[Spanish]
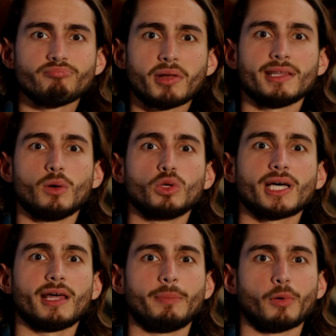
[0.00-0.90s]
Brinden
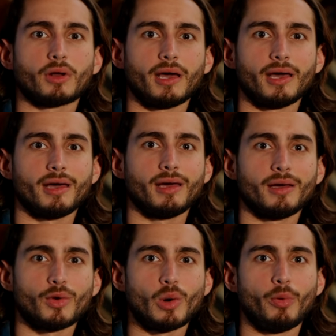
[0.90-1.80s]
ustedes
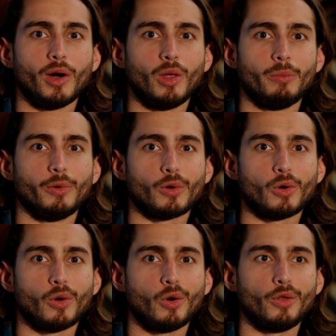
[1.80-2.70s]
porque yo no puedo por
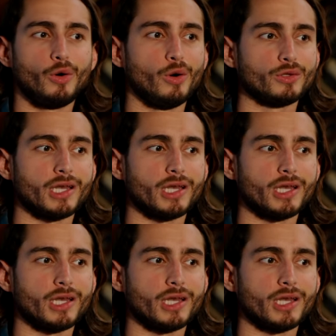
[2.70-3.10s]
los códigos